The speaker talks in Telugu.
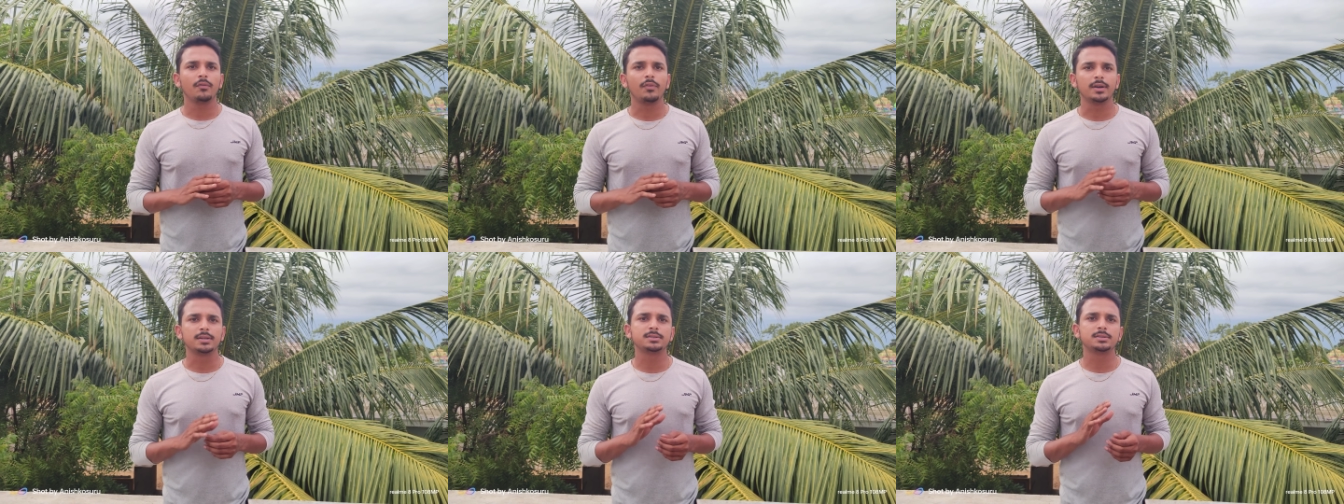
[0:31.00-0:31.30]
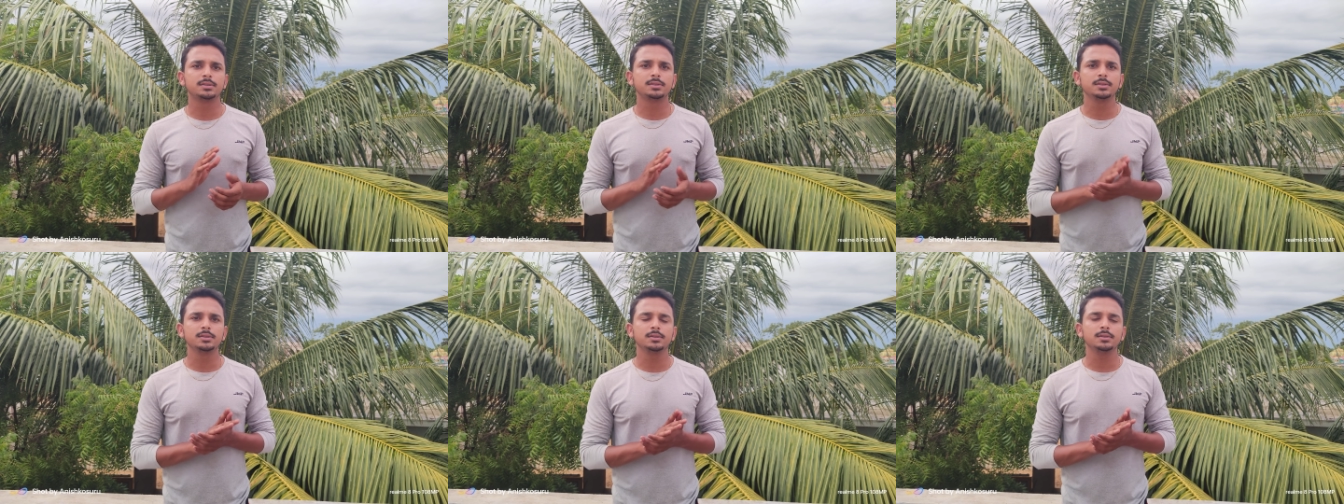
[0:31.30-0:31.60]

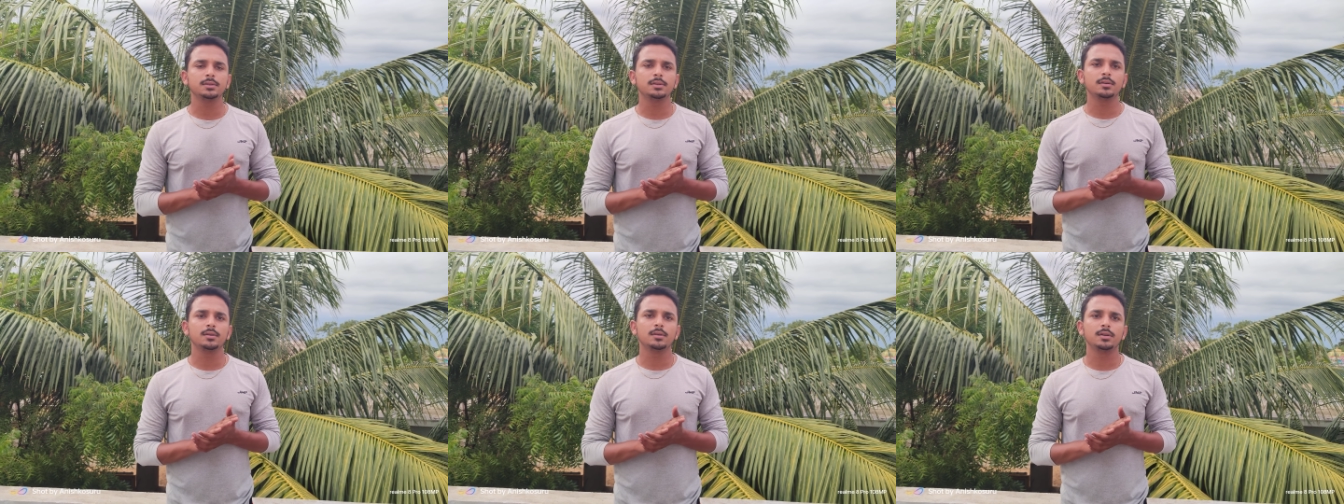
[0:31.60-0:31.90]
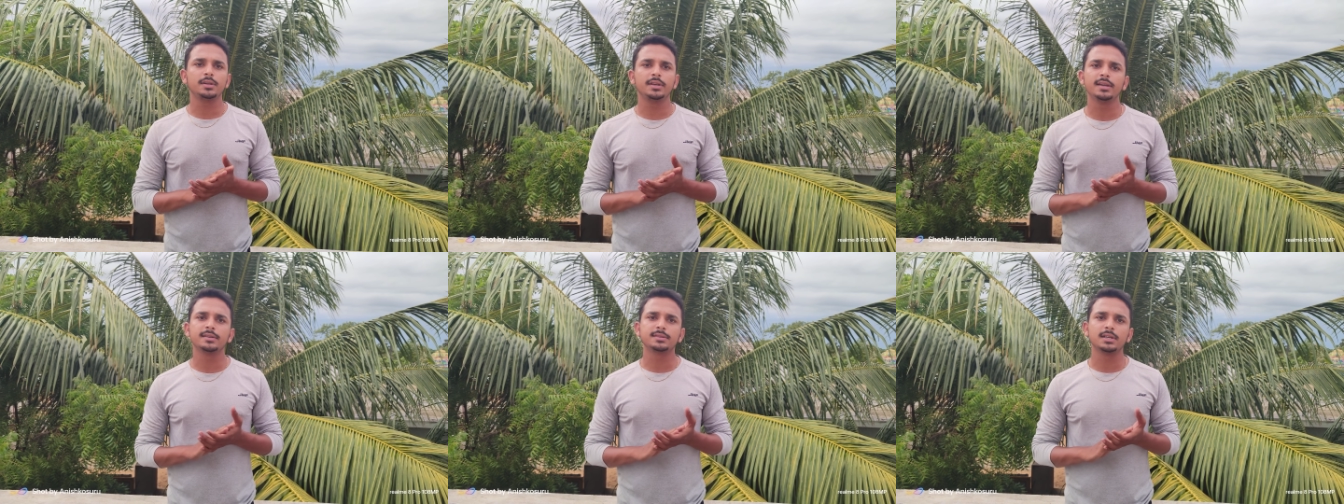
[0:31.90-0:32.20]
ఫస్ట్
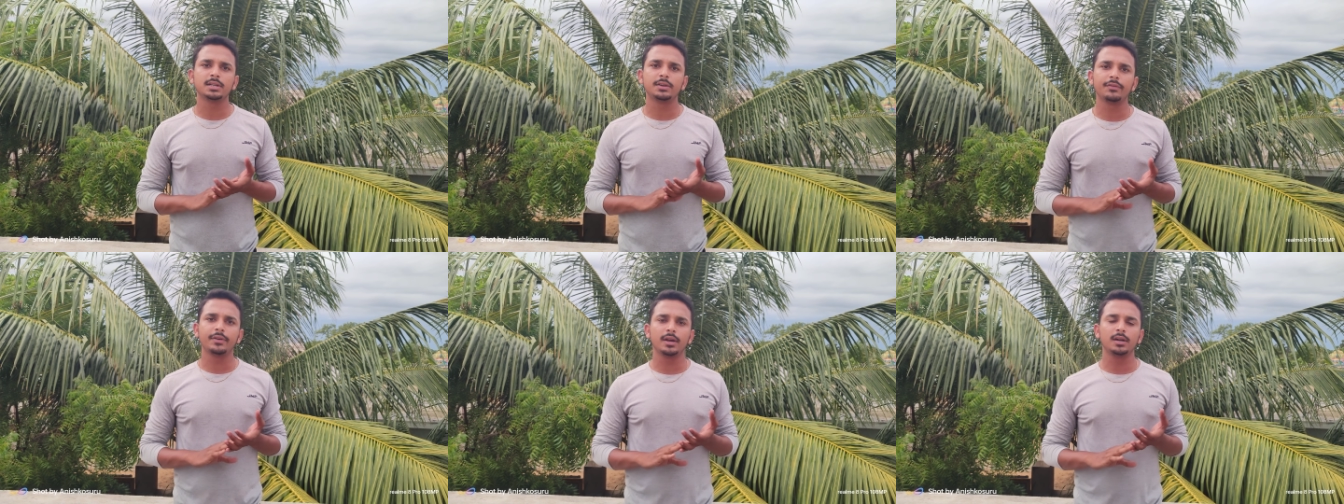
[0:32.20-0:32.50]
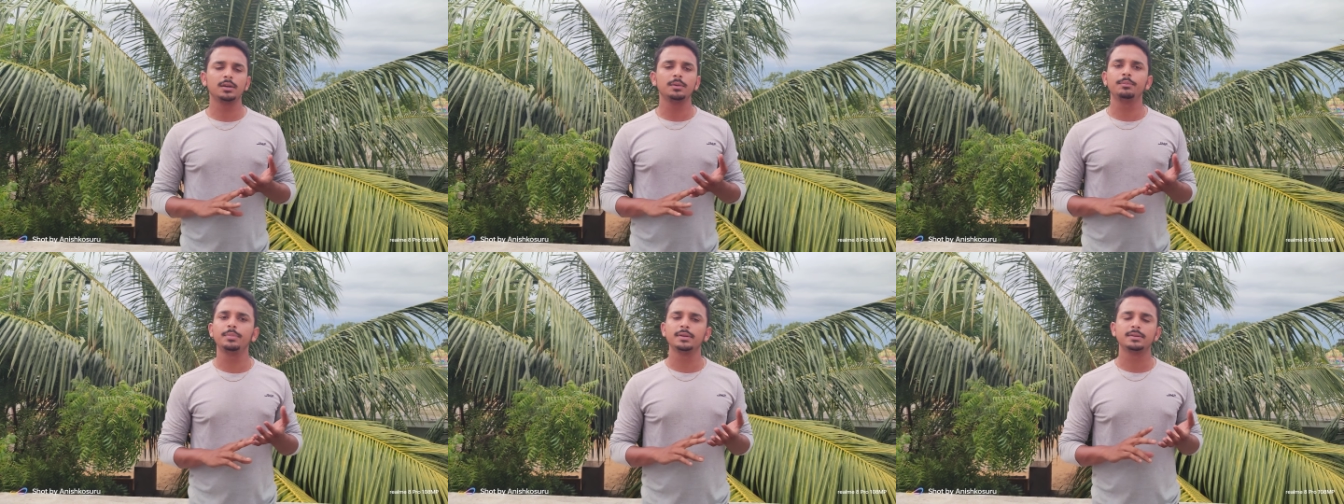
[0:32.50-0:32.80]
ఏ
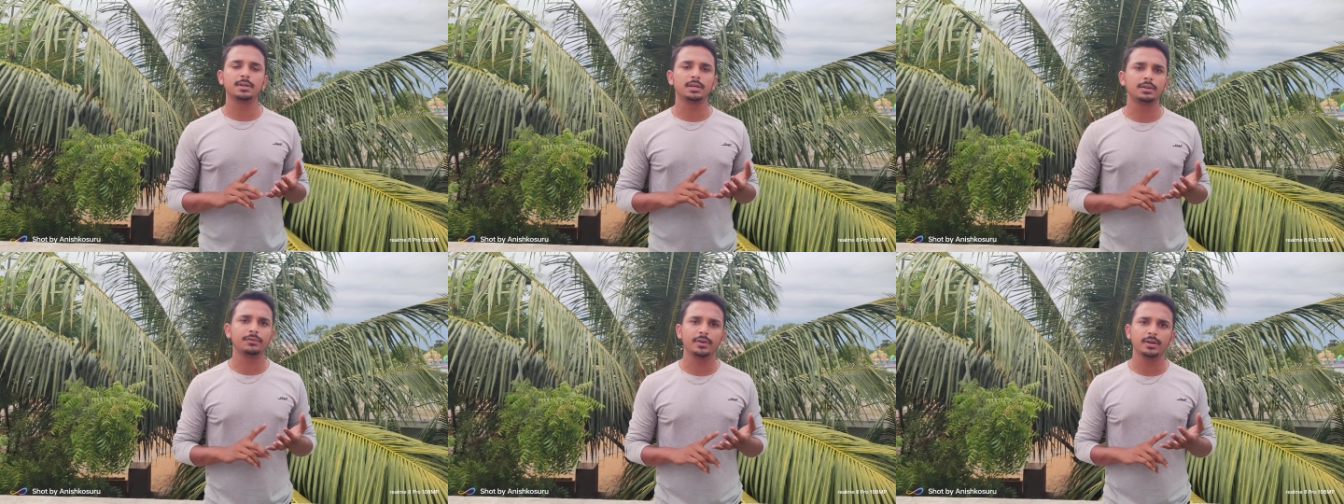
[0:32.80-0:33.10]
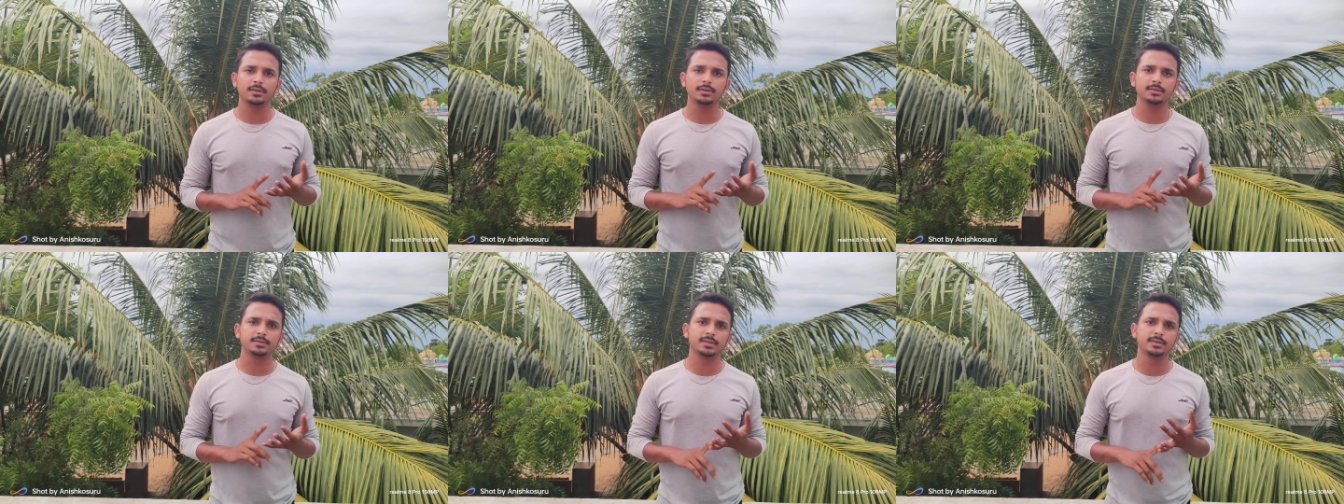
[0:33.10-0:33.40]
సర్టిఫికేట్ బి
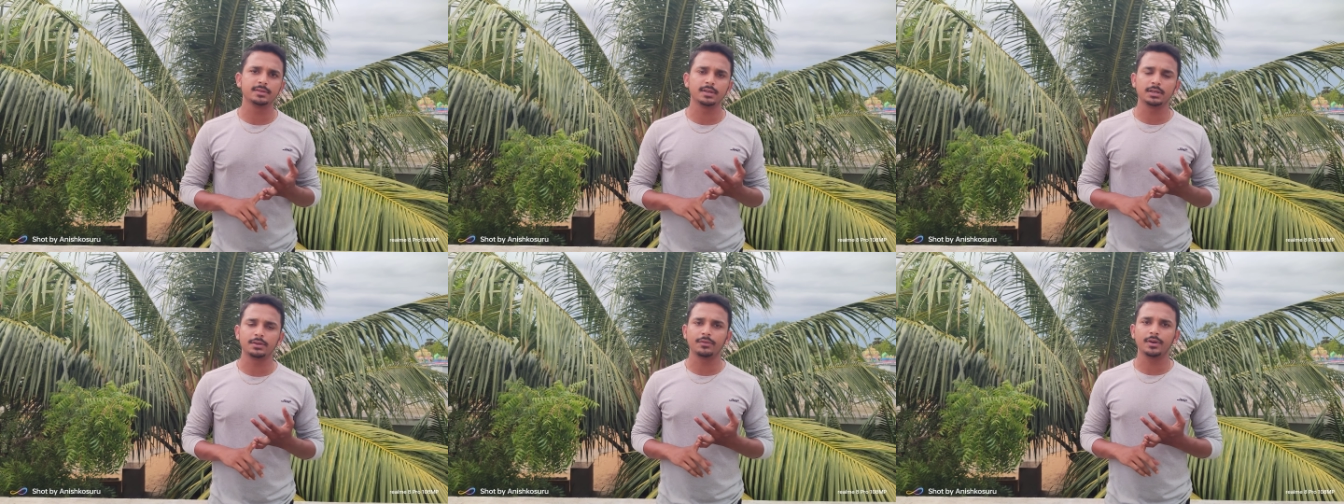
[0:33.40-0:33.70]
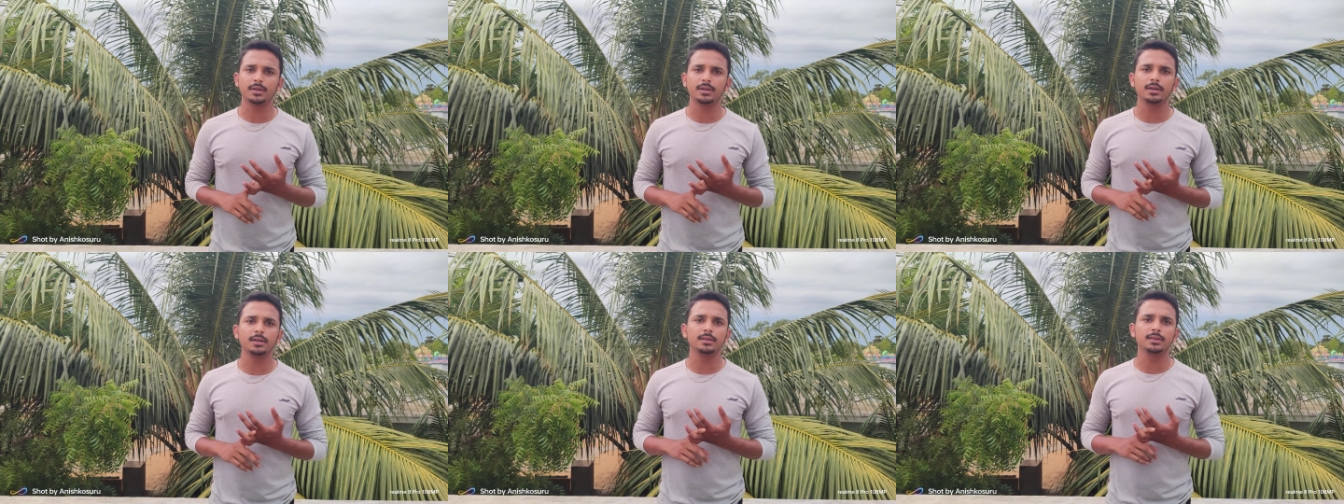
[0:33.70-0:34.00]
సర్టిఫికేట్ సి
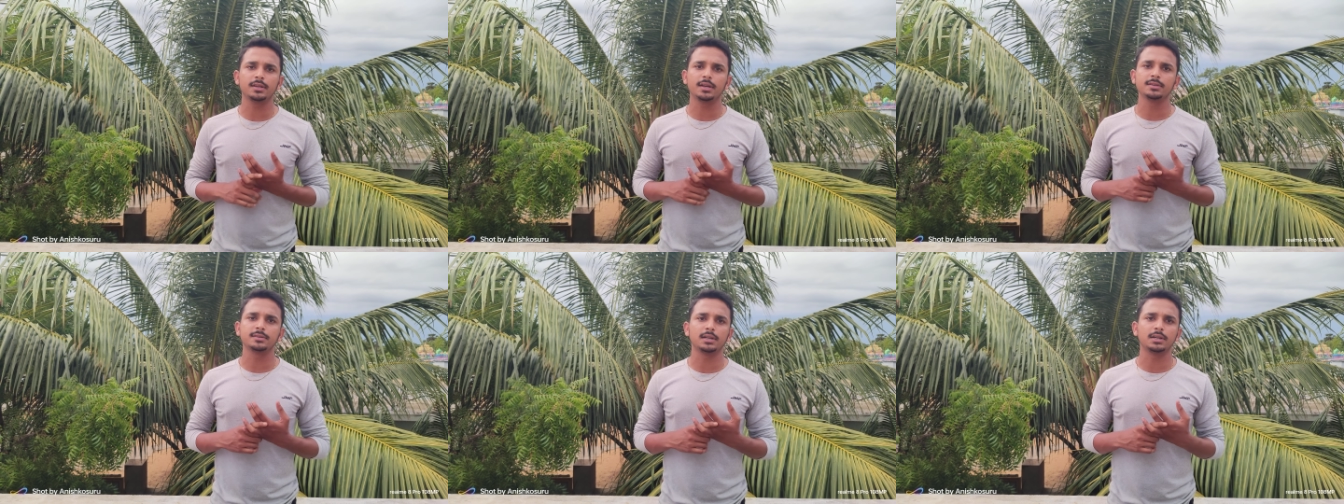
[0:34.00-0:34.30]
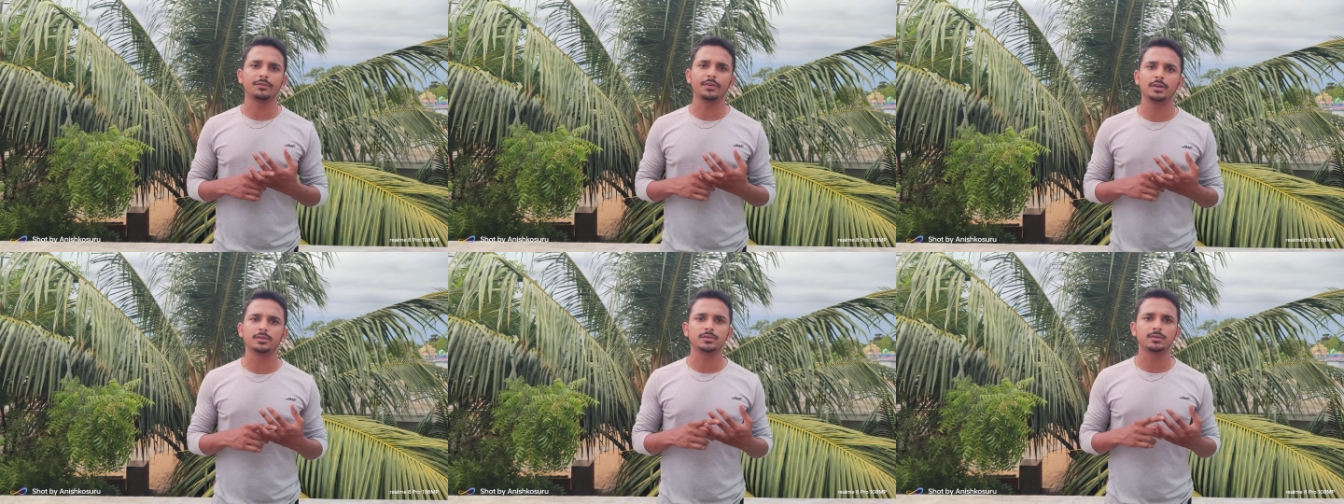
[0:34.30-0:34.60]
సర్టిఫికేట్ అనే త్రీ
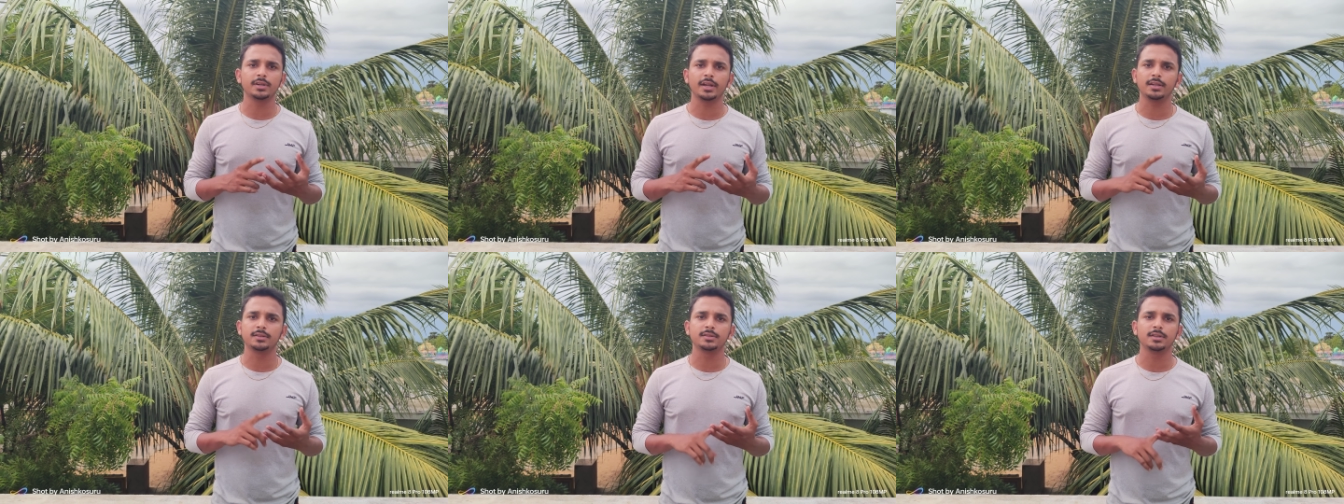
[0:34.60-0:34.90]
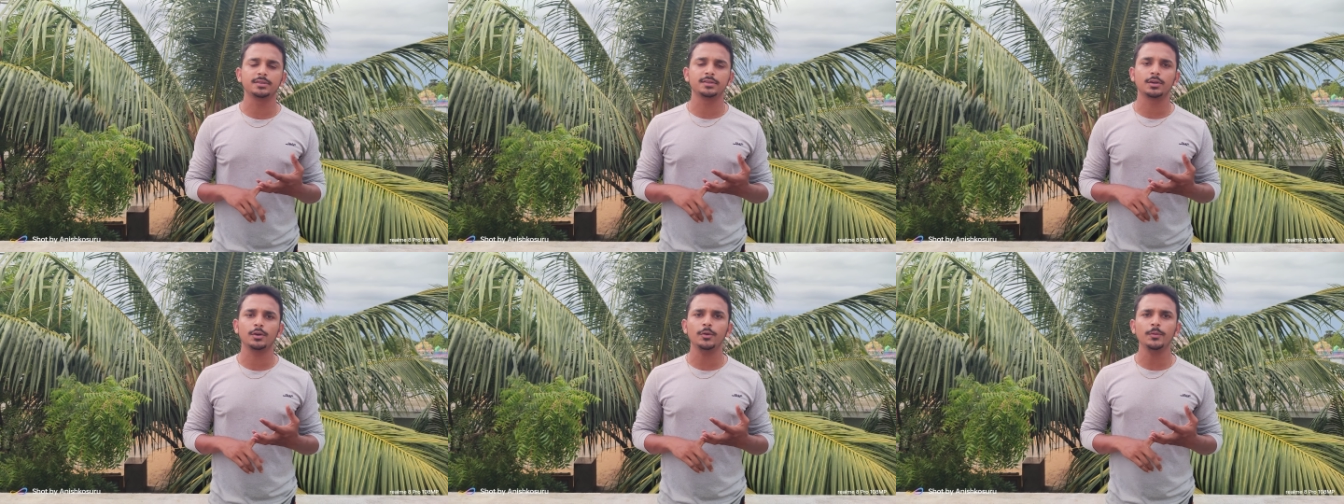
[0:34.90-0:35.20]
సర్టిఫికేట్స్ ఉంటాయి
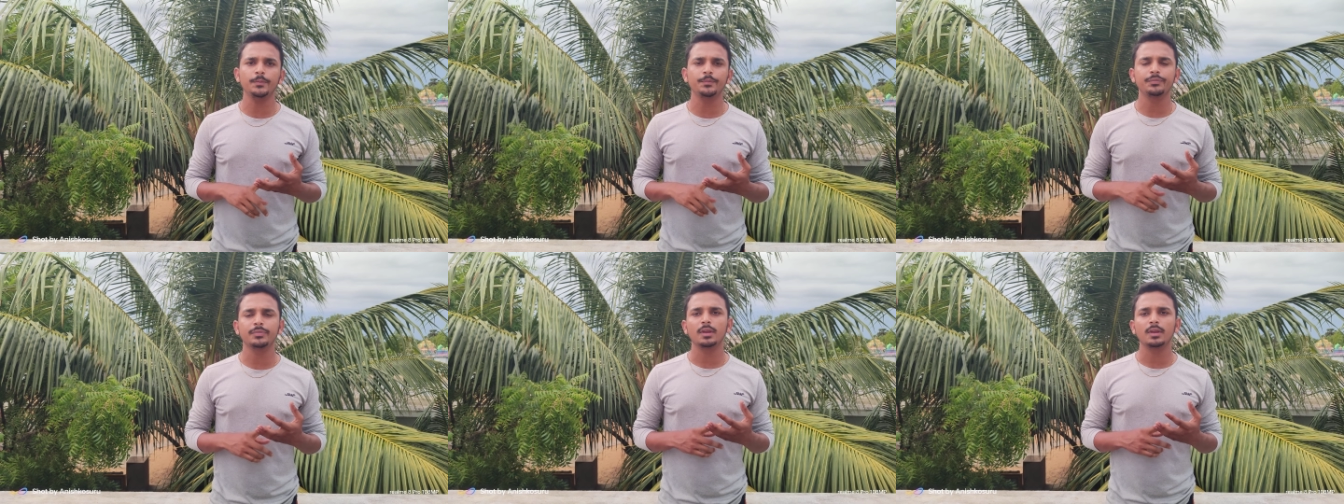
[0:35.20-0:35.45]
ఎన్సీసీలో